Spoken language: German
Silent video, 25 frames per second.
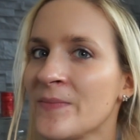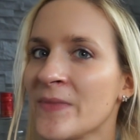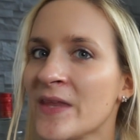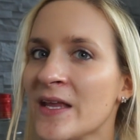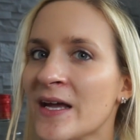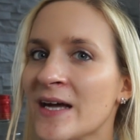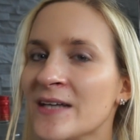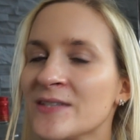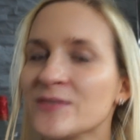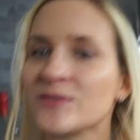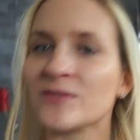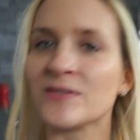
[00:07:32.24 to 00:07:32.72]

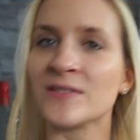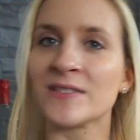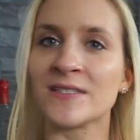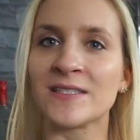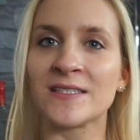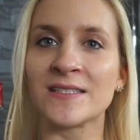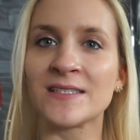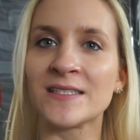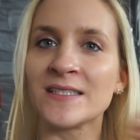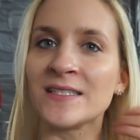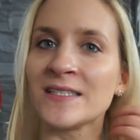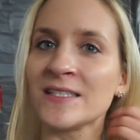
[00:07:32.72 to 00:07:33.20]
also die
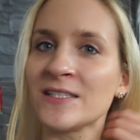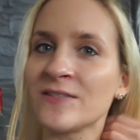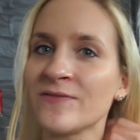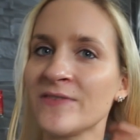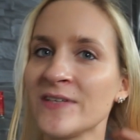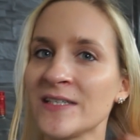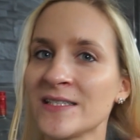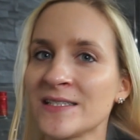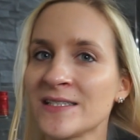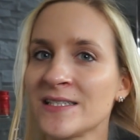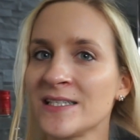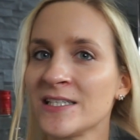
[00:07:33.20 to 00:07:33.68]
sind nicht
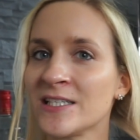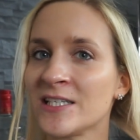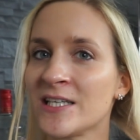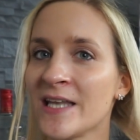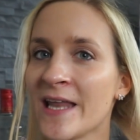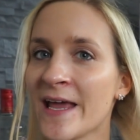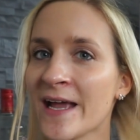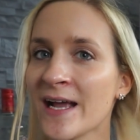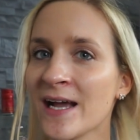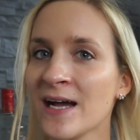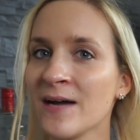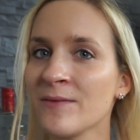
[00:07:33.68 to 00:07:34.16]
wesentlich
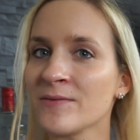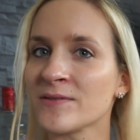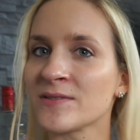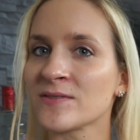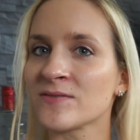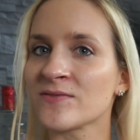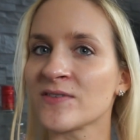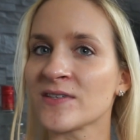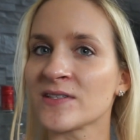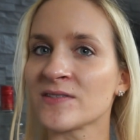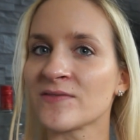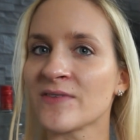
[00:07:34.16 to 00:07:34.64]
länger,
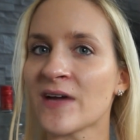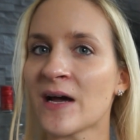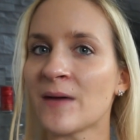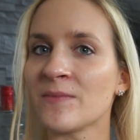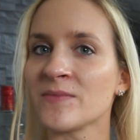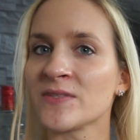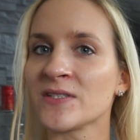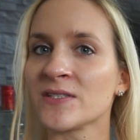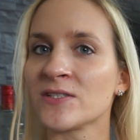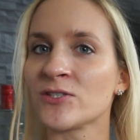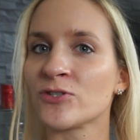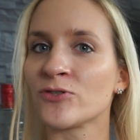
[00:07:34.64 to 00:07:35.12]
beziehungsweise wir haben
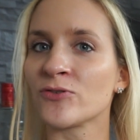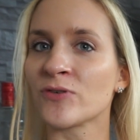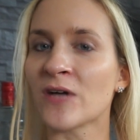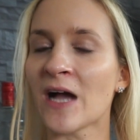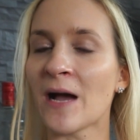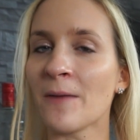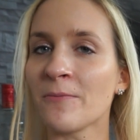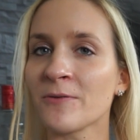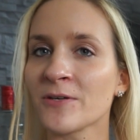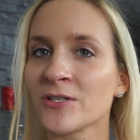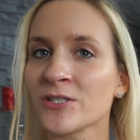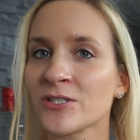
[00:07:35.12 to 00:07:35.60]
sie ein Stück
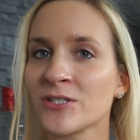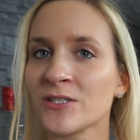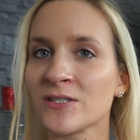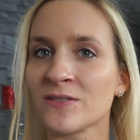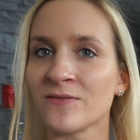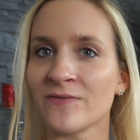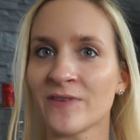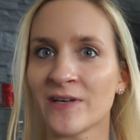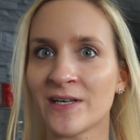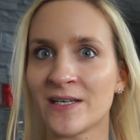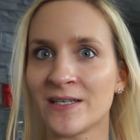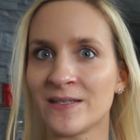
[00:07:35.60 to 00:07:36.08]

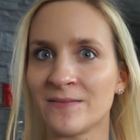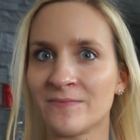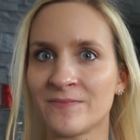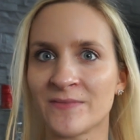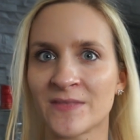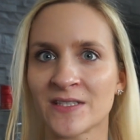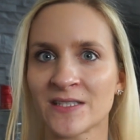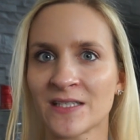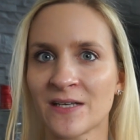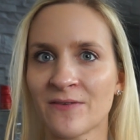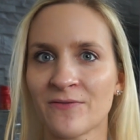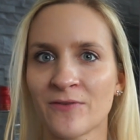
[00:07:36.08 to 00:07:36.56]
abgeschnitten, weil
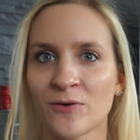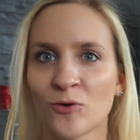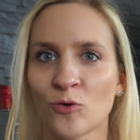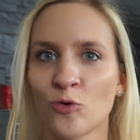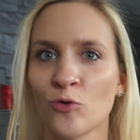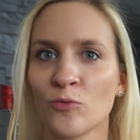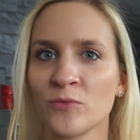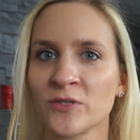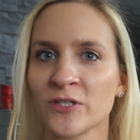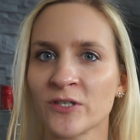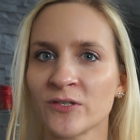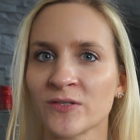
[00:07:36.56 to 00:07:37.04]
das einfach
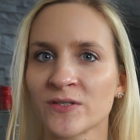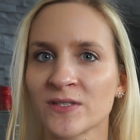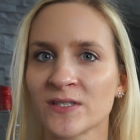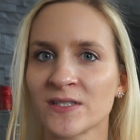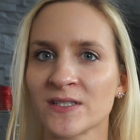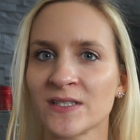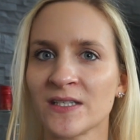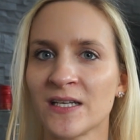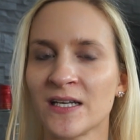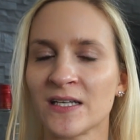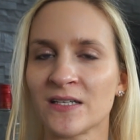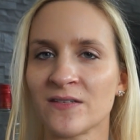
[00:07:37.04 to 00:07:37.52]
komisch
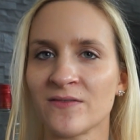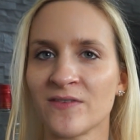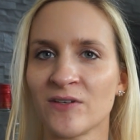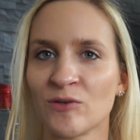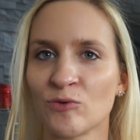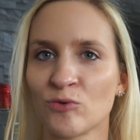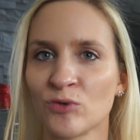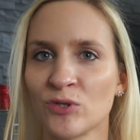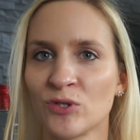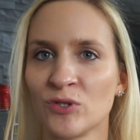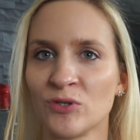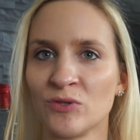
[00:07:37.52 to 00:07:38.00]
ausgesehen hätte, wenn
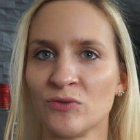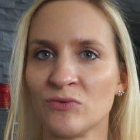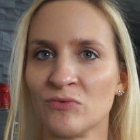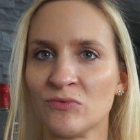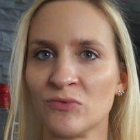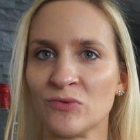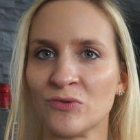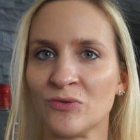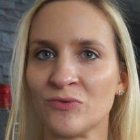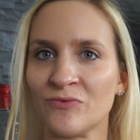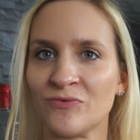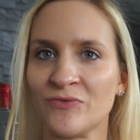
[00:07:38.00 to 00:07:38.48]

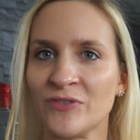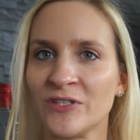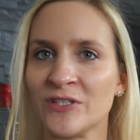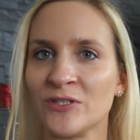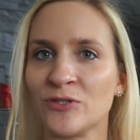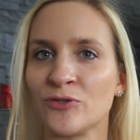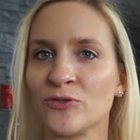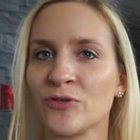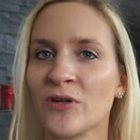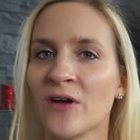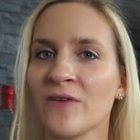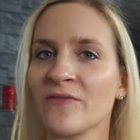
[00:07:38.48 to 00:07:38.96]
unten viel
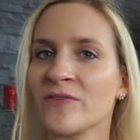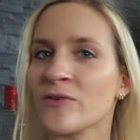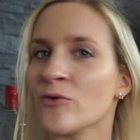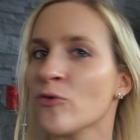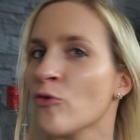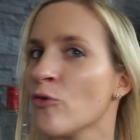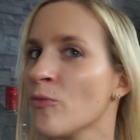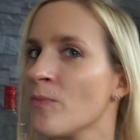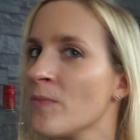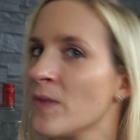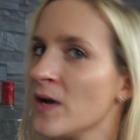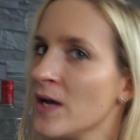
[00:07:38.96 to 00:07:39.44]
dünner wie
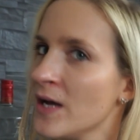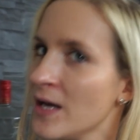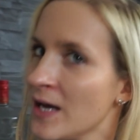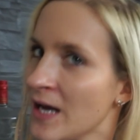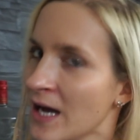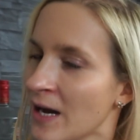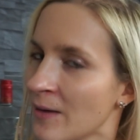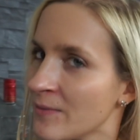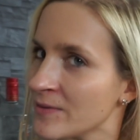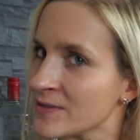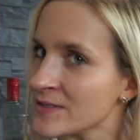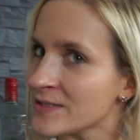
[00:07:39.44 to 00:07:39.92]
oben.
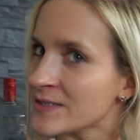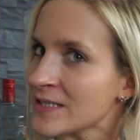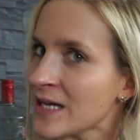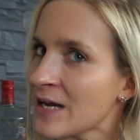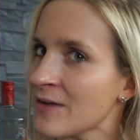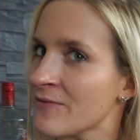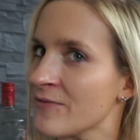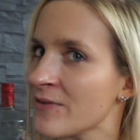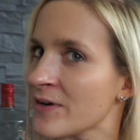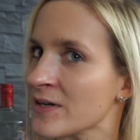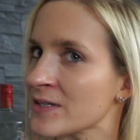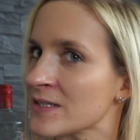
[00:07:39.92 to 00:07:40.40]
Aber es ist
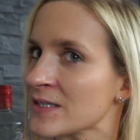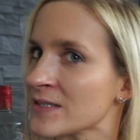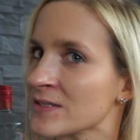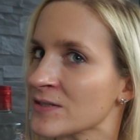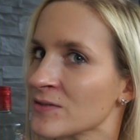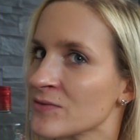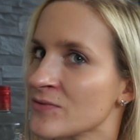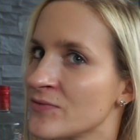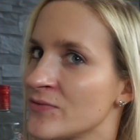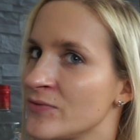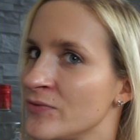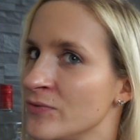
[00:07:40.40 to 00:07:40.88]
einfach das
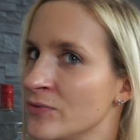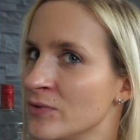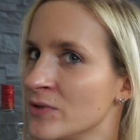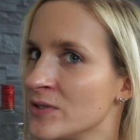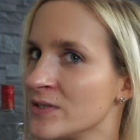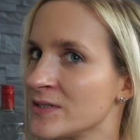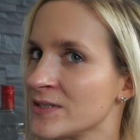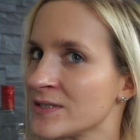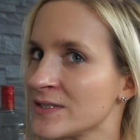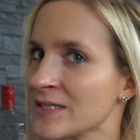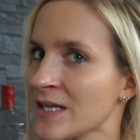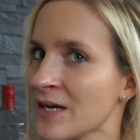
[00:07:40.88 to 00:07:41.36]
Gefühl,
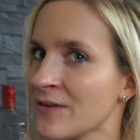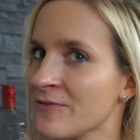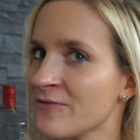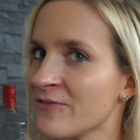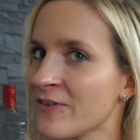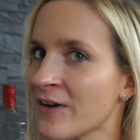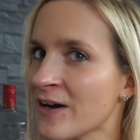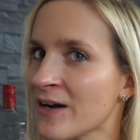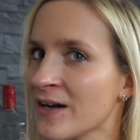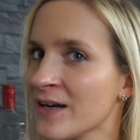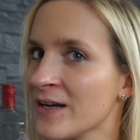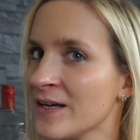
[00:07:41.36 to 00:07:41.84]
es ist
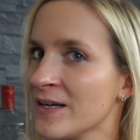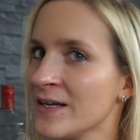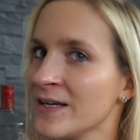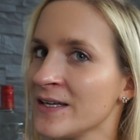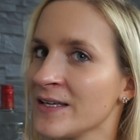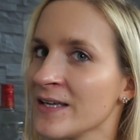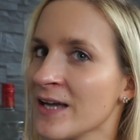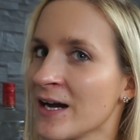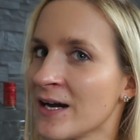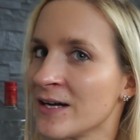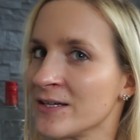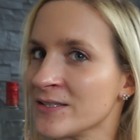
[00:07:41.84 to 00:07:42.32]
einfach,
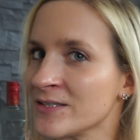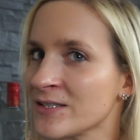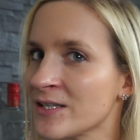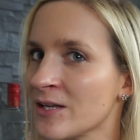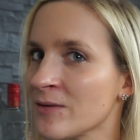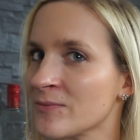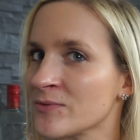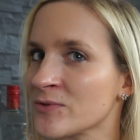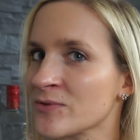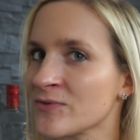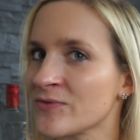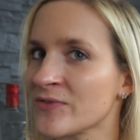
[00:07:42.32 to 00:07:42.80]
ja, ich
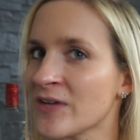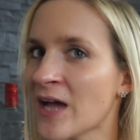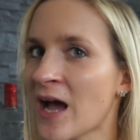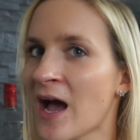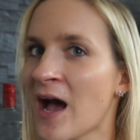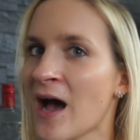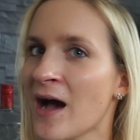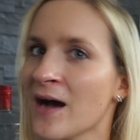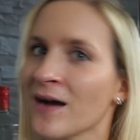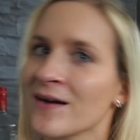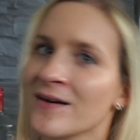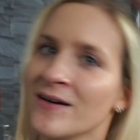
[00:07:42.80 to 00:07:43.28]
glaube, so viele Haare